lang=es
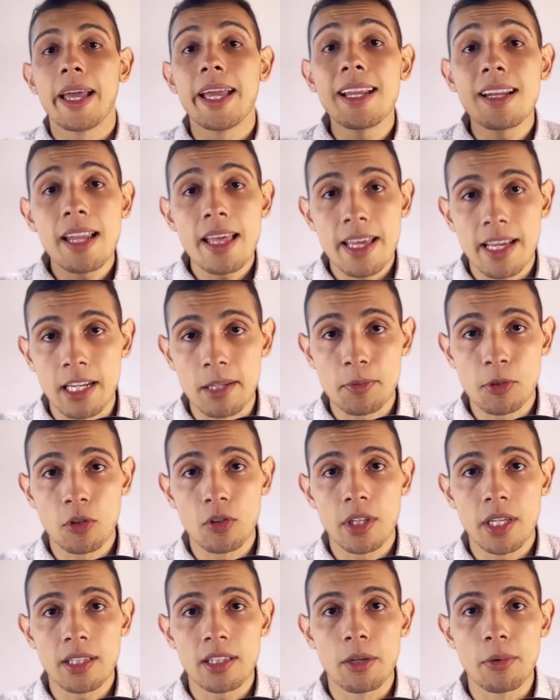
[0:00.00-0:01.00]
En la
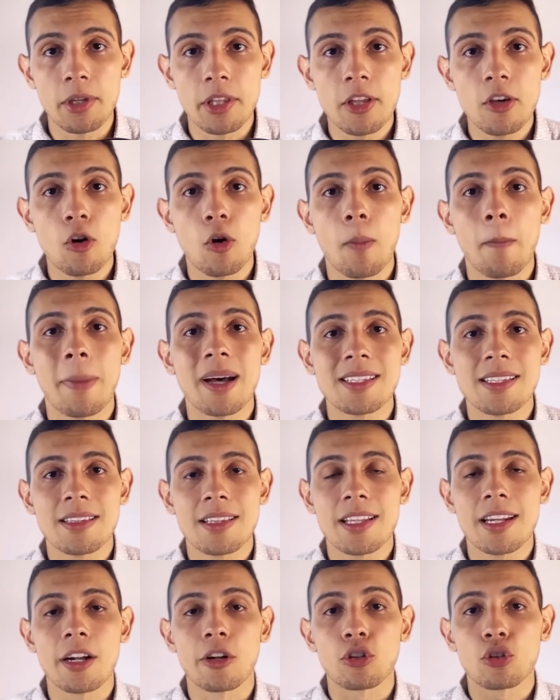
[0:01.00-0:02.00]
descripción de este video vas a
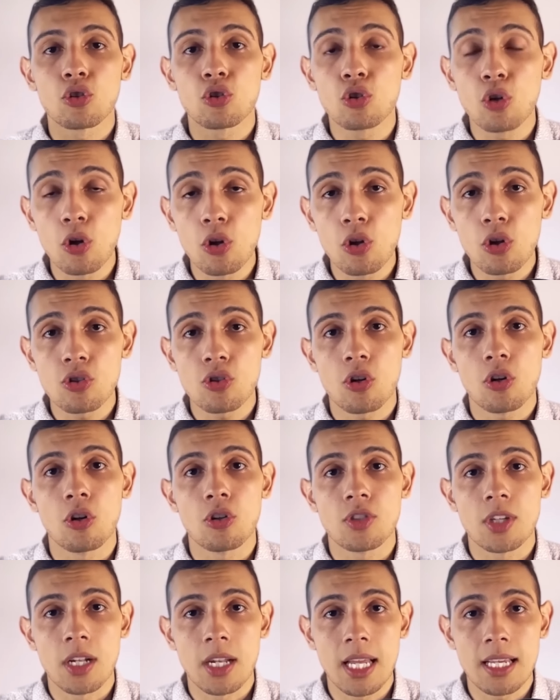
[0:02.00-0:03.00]
tener todos
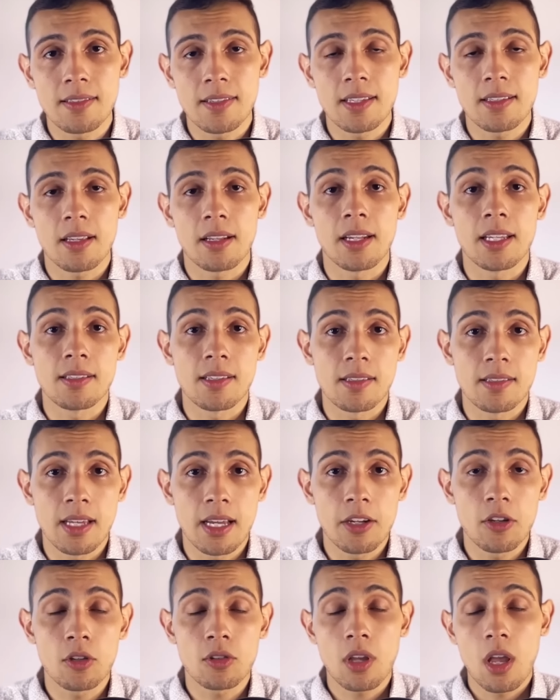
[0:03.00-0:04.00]
los enlaces
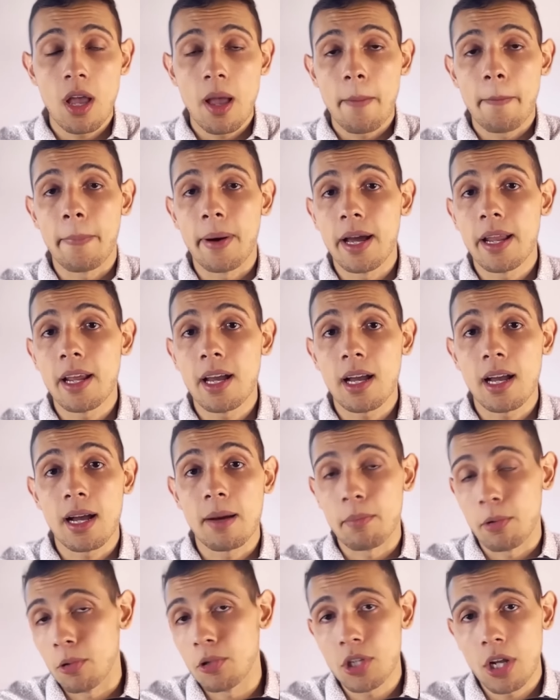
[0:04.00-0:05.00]
necesarios para
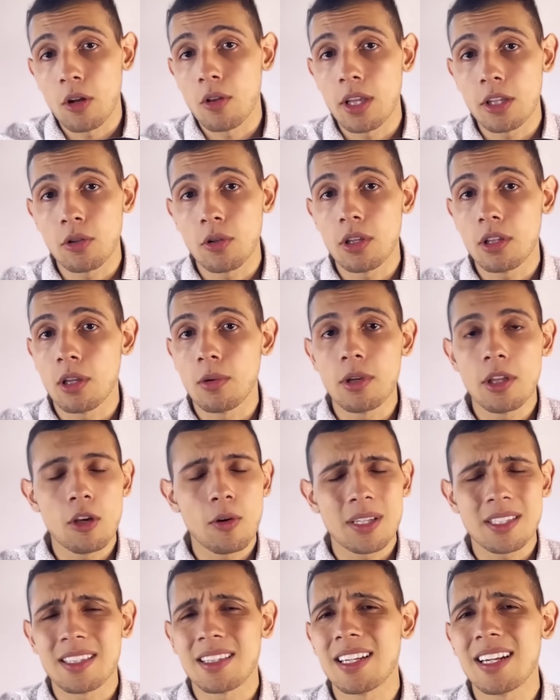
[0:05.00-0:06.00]
aprovechar los datos de este video.
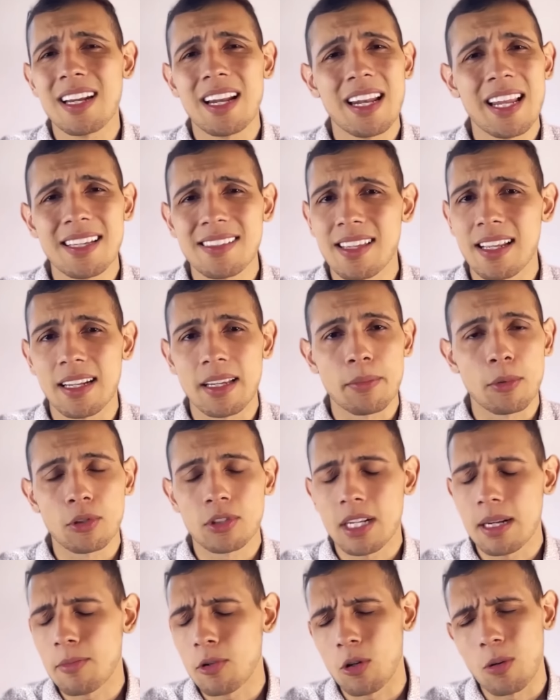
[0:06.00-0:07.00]
Vas a tener el Excel que
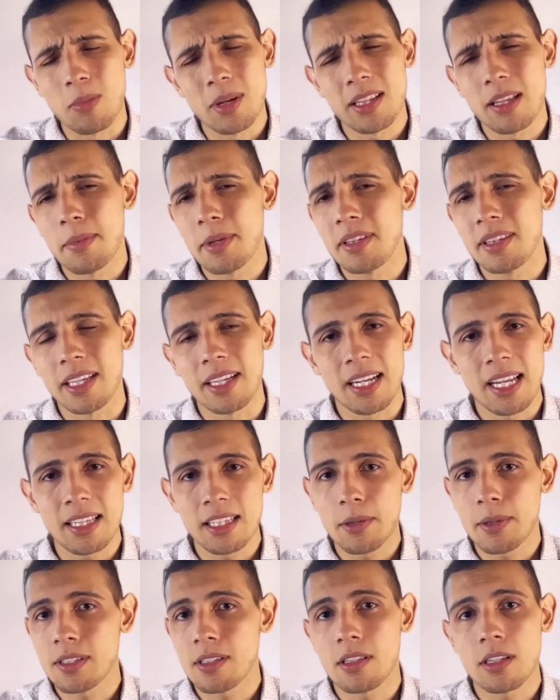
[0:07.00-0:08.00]
mostramos completamente
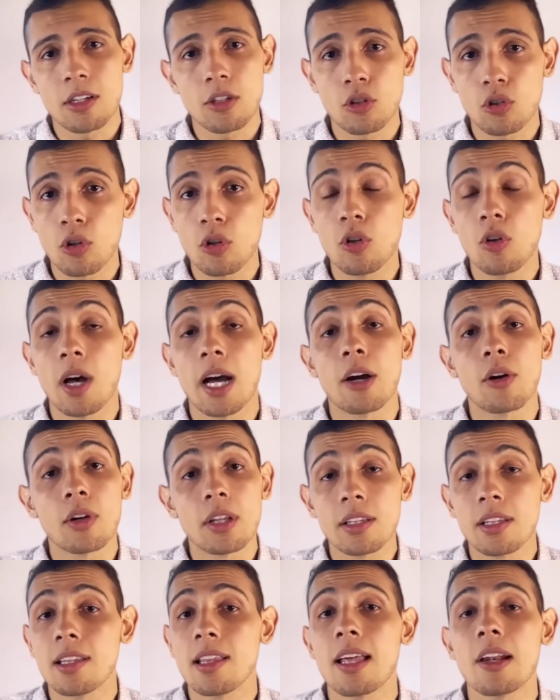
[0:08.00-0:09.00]
gratis, vas a tener todo.
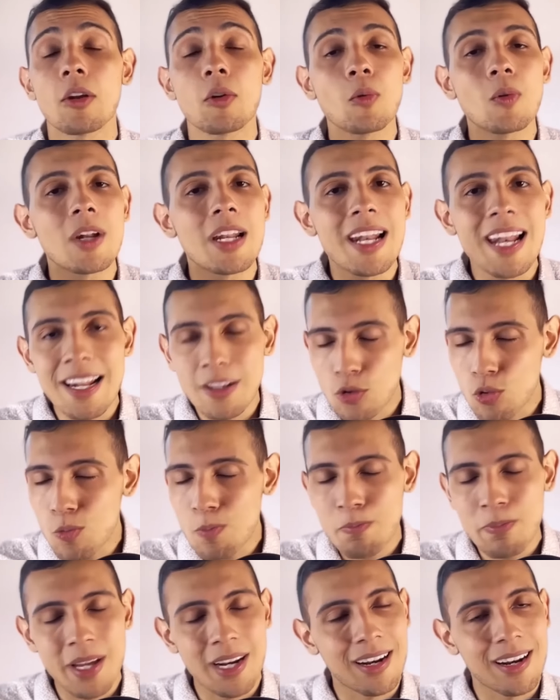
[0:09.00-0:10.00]
Acordate de darle un
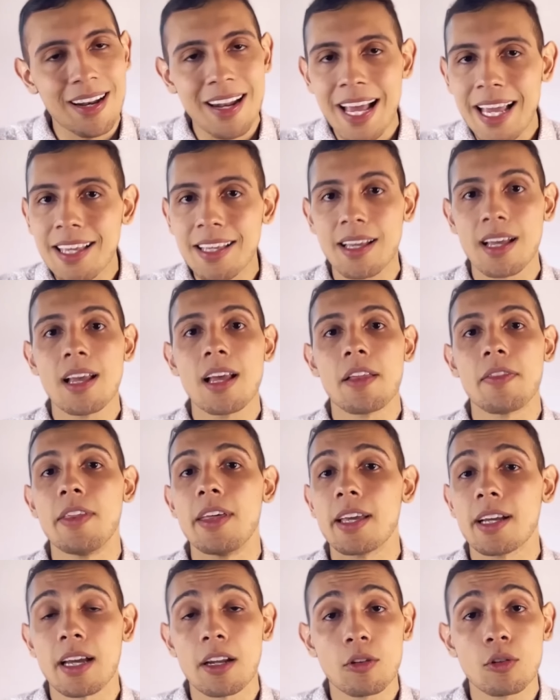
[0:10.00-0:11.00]
super like, de
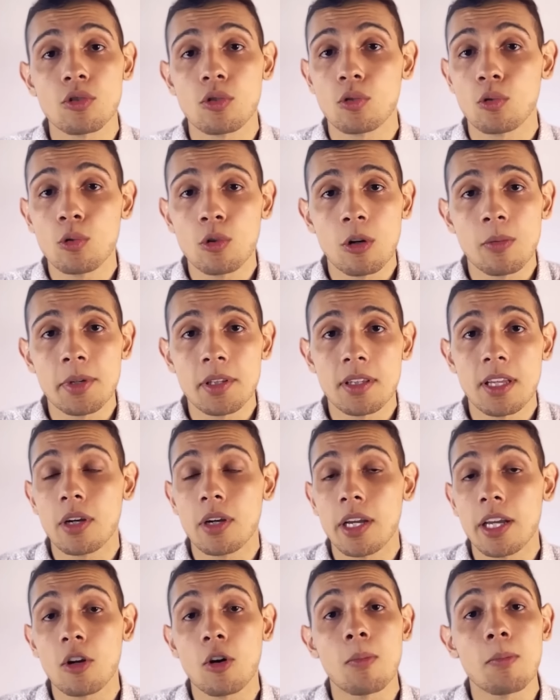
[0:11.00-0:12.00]
dejarnos tu
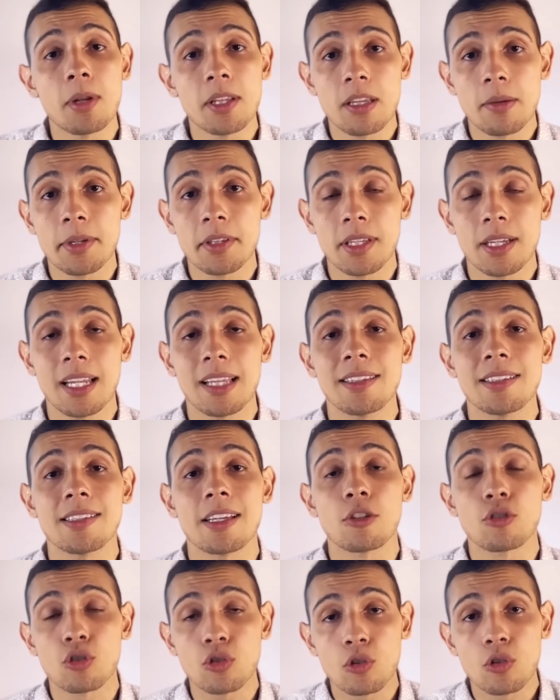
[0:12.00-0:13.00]
comentario que es completamente gratis
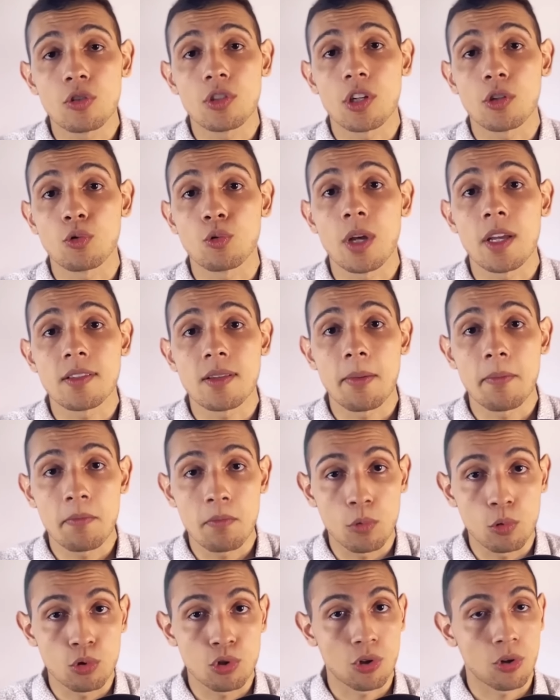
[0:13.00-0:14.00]
y a nosotros nos ayudas
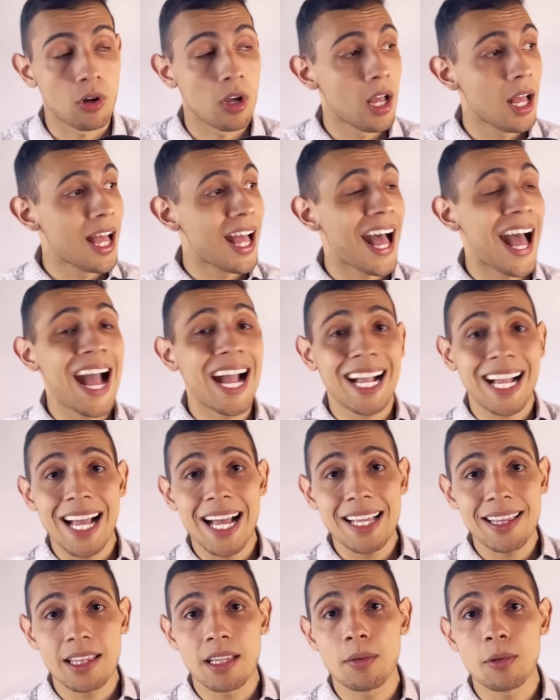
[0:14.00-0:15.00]
mucho.
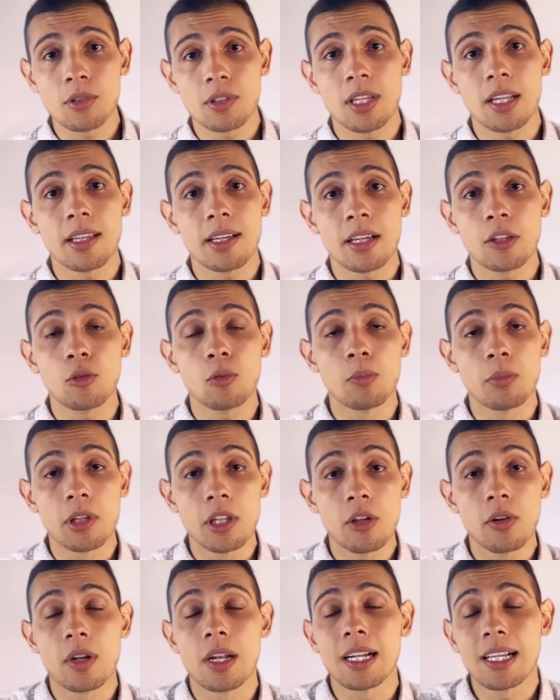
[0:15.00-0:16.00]
Acá te vamos a estar dejando un
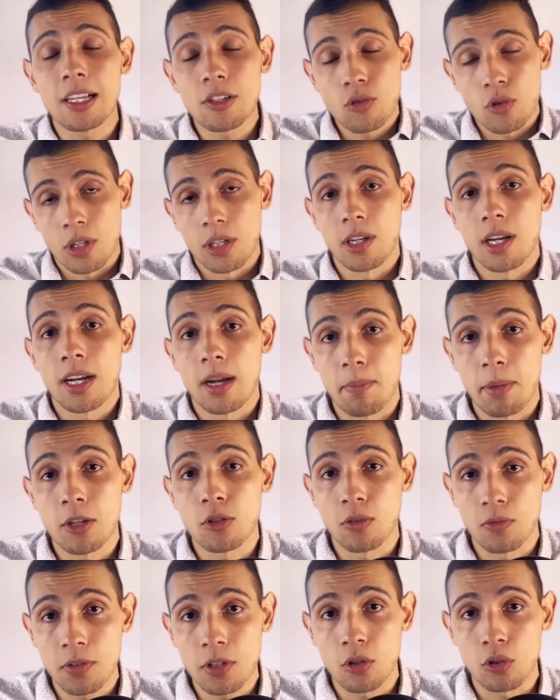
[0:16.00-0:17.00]
video en el caso de que hagas
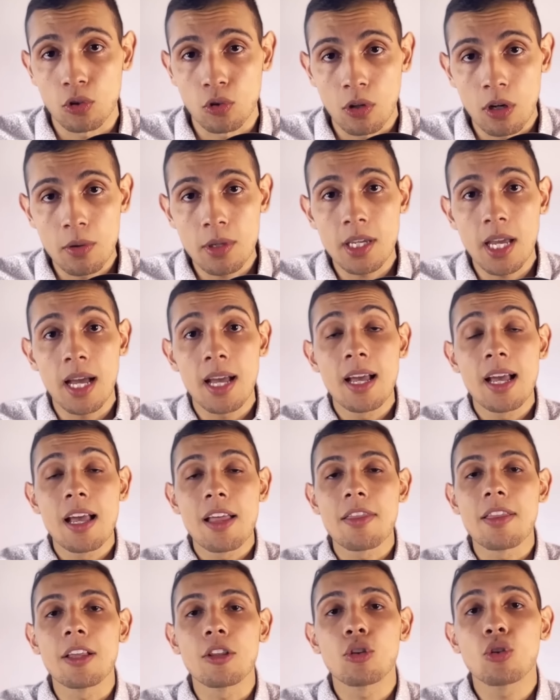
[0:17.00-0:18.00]
plazo fijo todavía
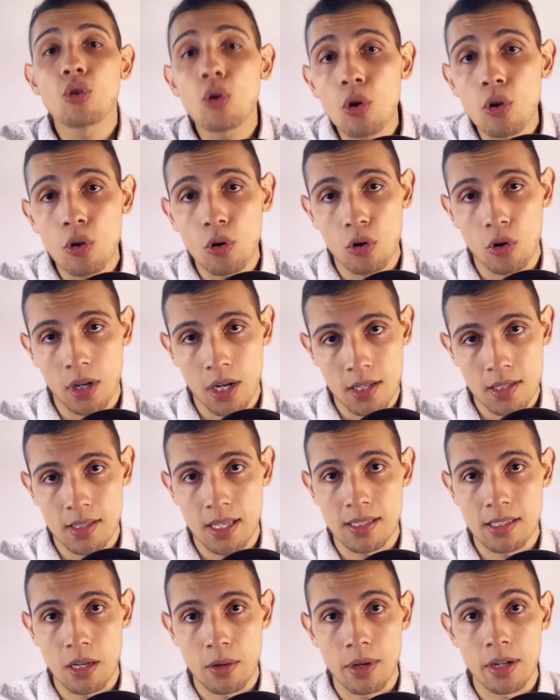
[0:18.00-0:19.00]
de todo lo que
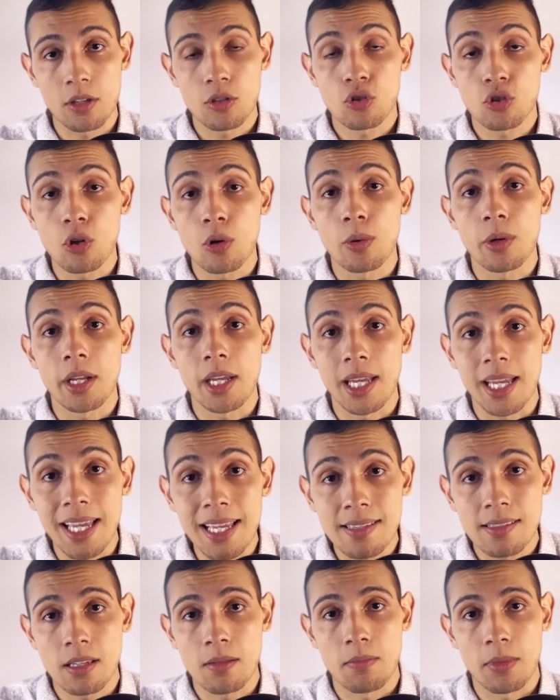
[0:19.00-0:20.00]
necesitas saber sobre
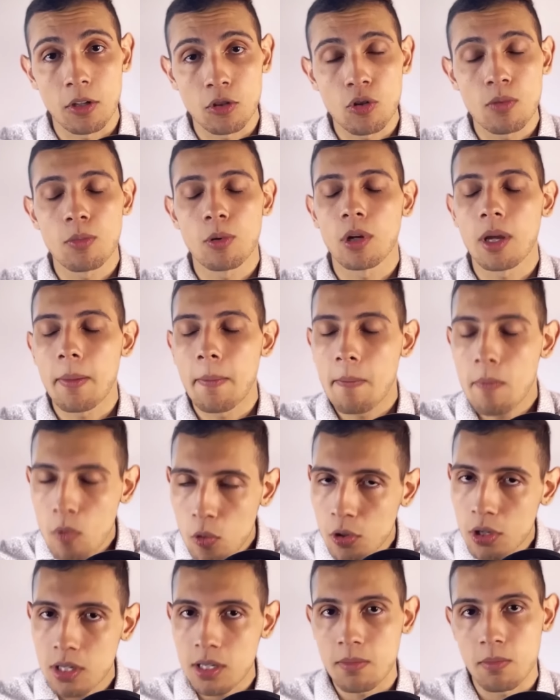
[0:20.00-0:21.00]
esa inversión porque es
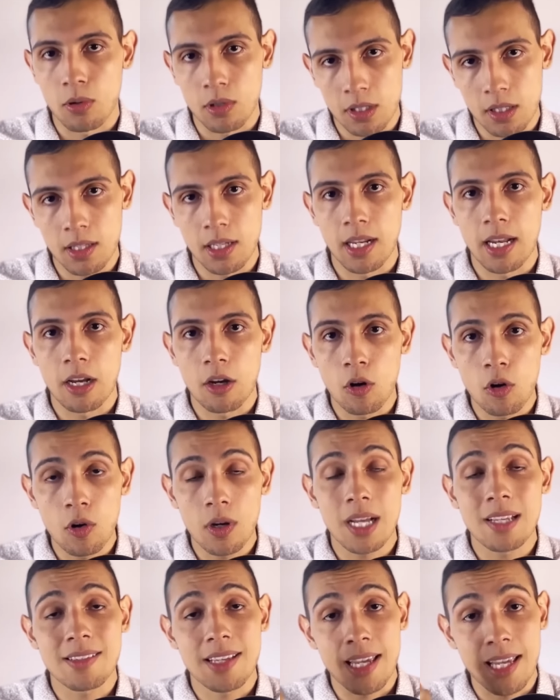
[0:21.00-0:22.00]
muy importante que la
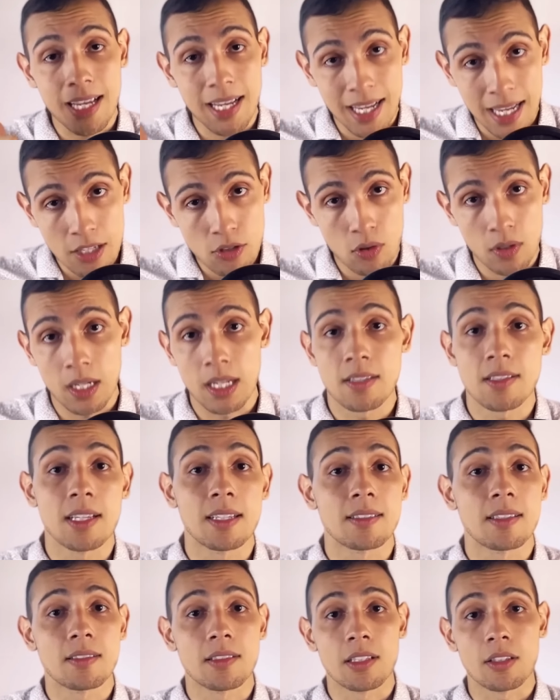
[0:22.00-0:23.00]
conozcas en caso que la
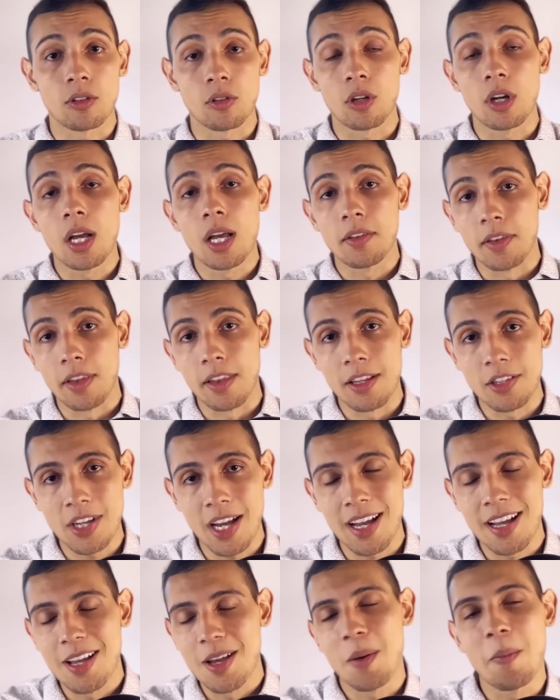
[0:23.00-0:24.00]
sigas haciendo. Desde
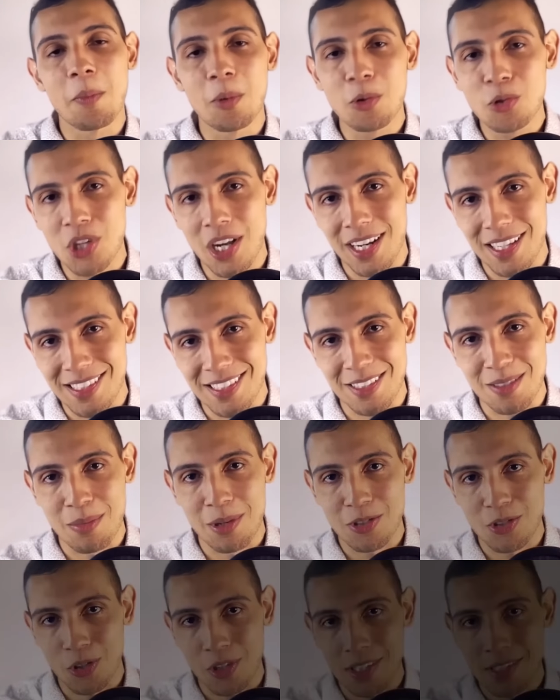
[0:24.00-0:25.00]
ya, muchas gracias
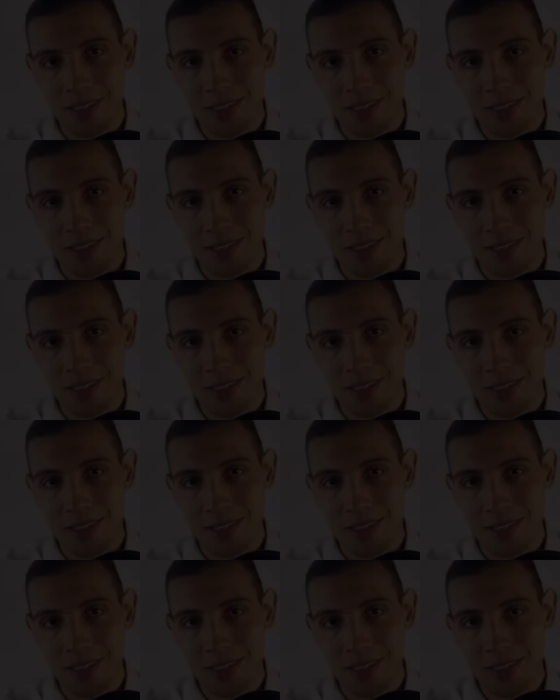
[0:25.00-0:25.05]
inversores.